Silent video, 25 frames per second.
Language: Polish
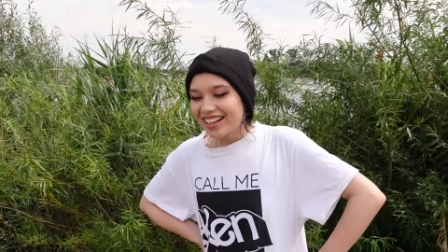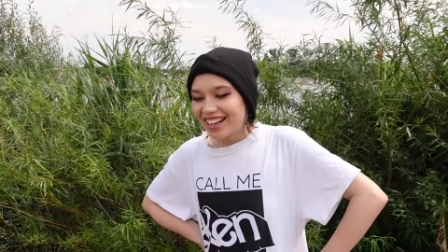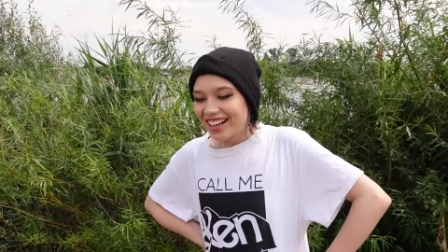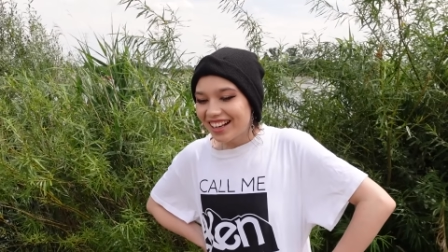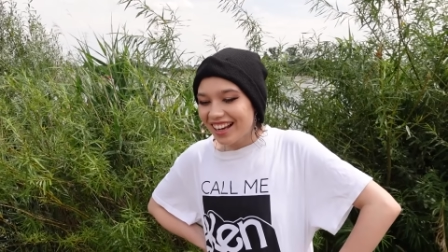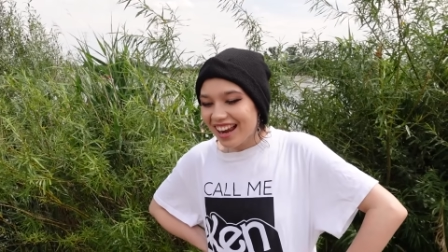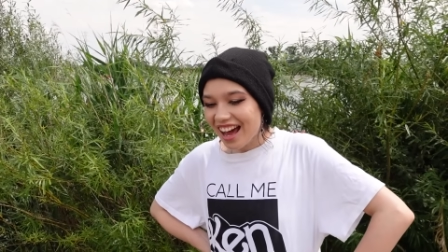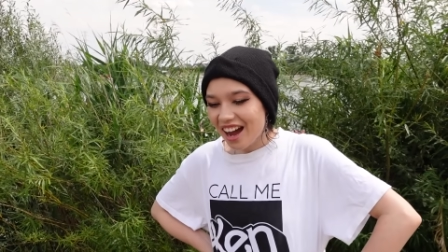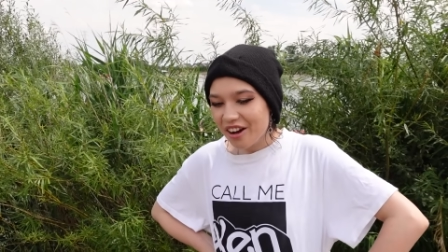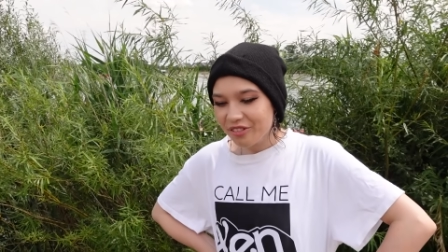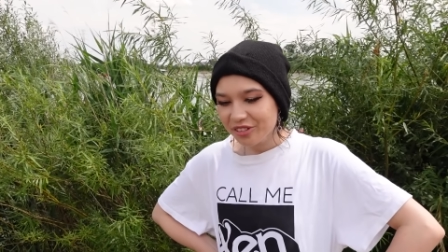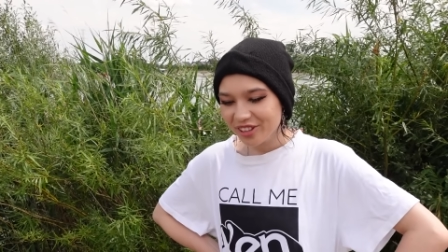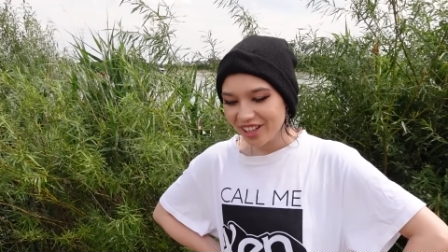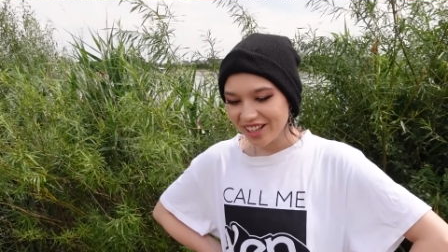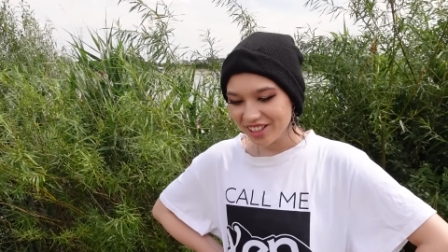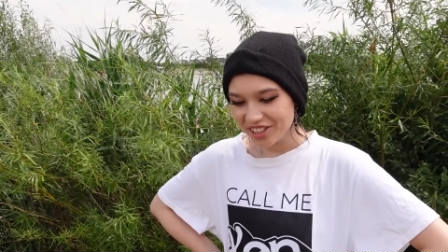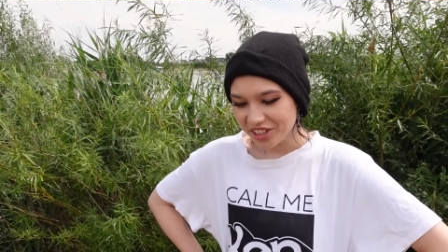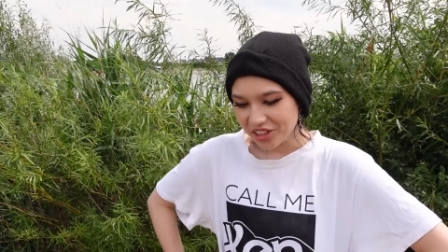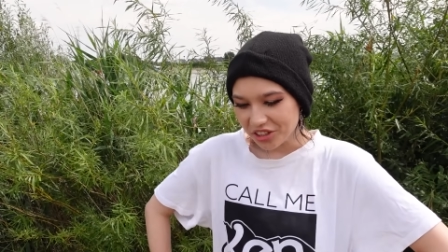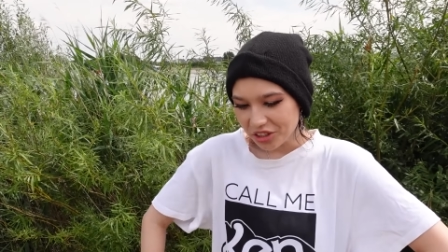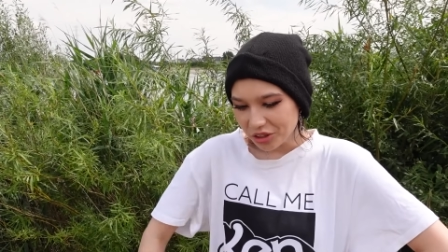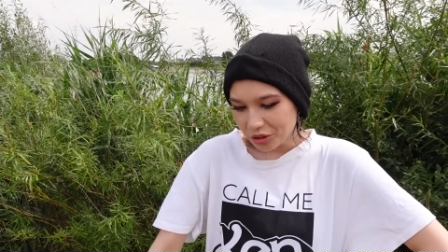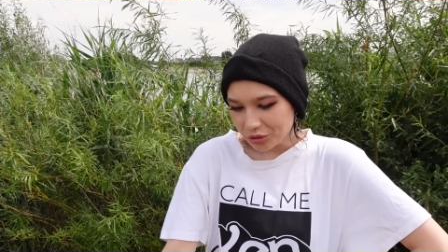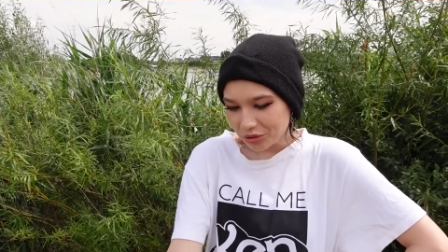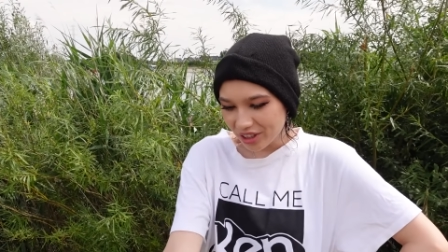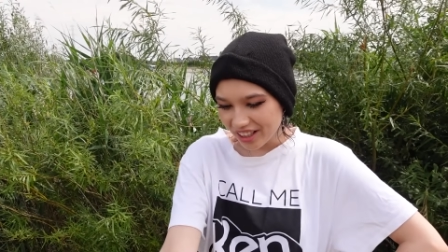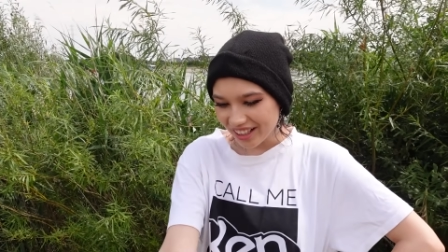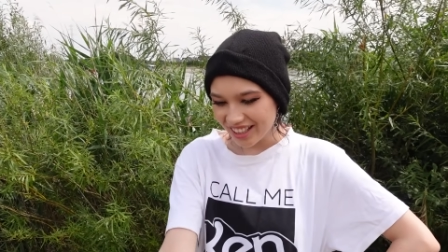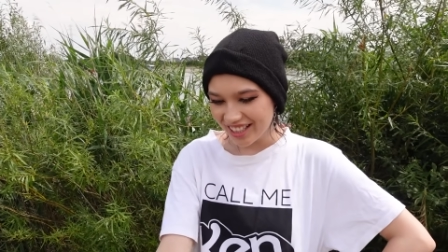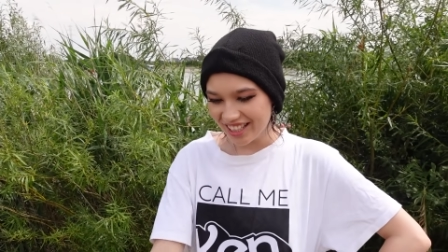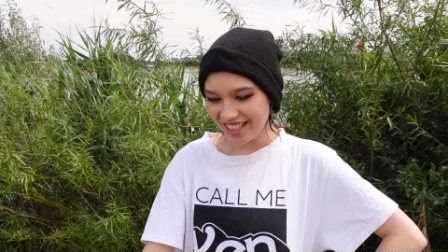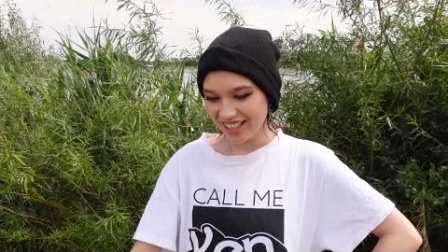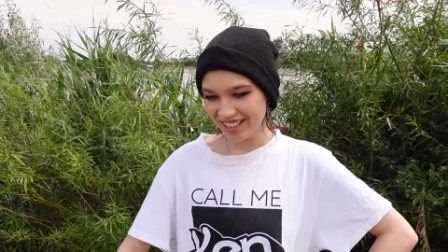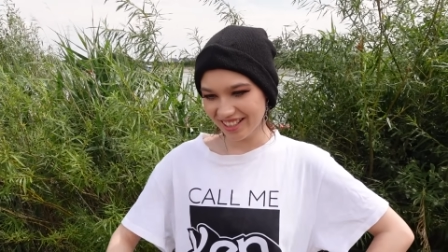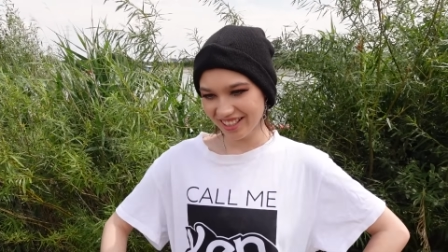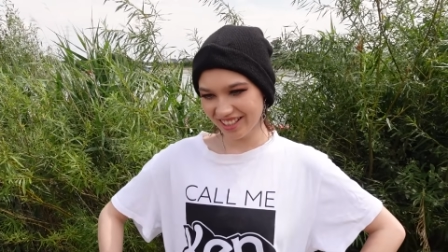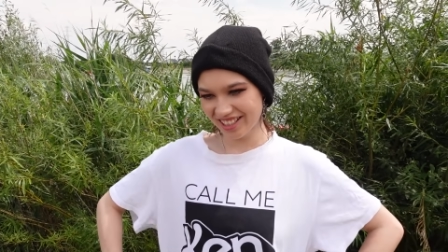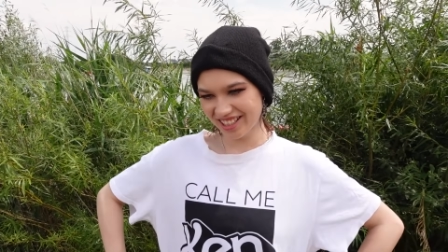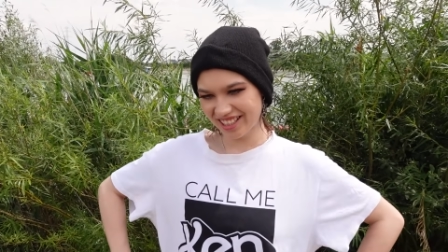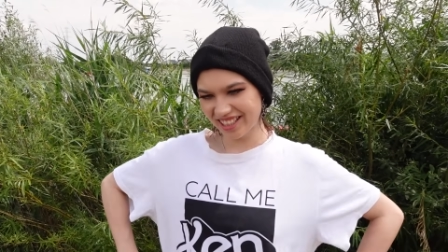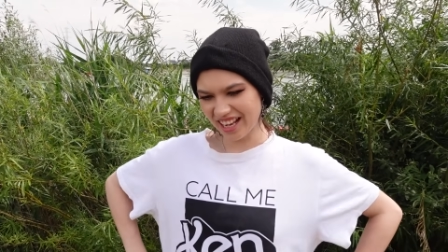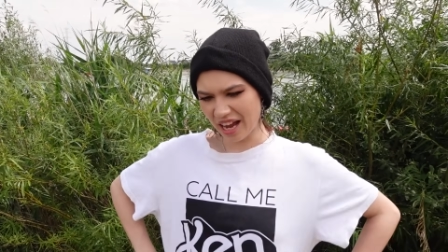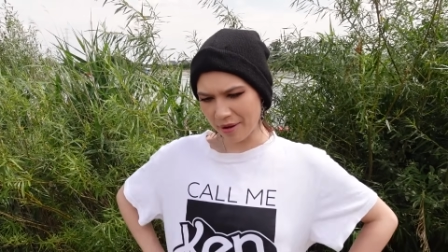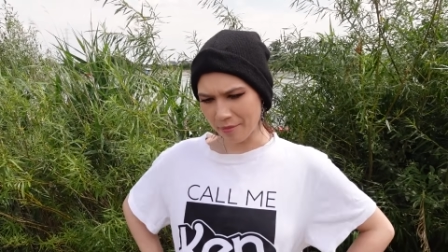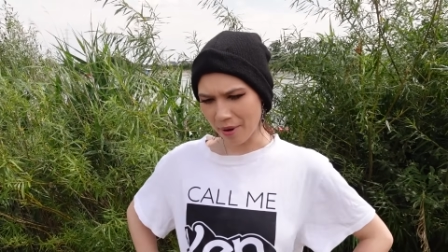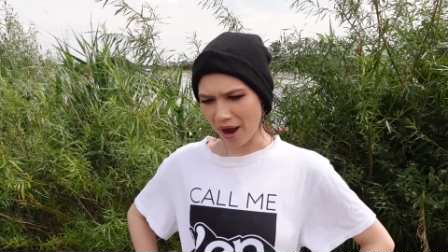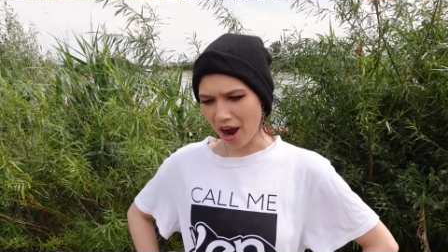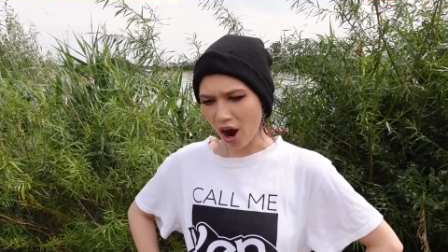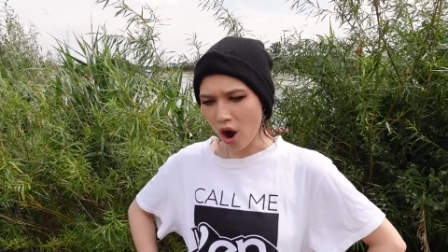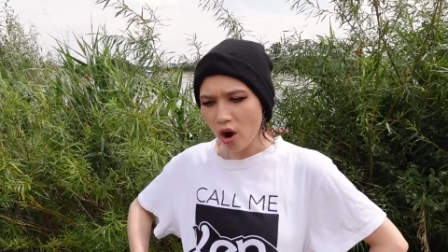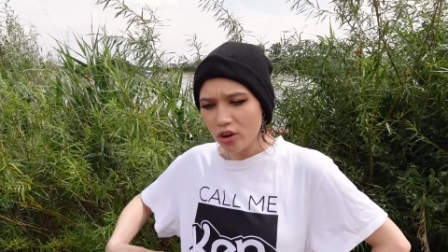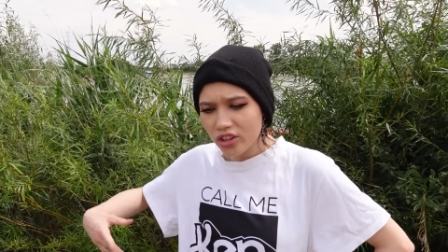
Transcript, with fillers: Klaudia, co ty tu tak siedzisz sama?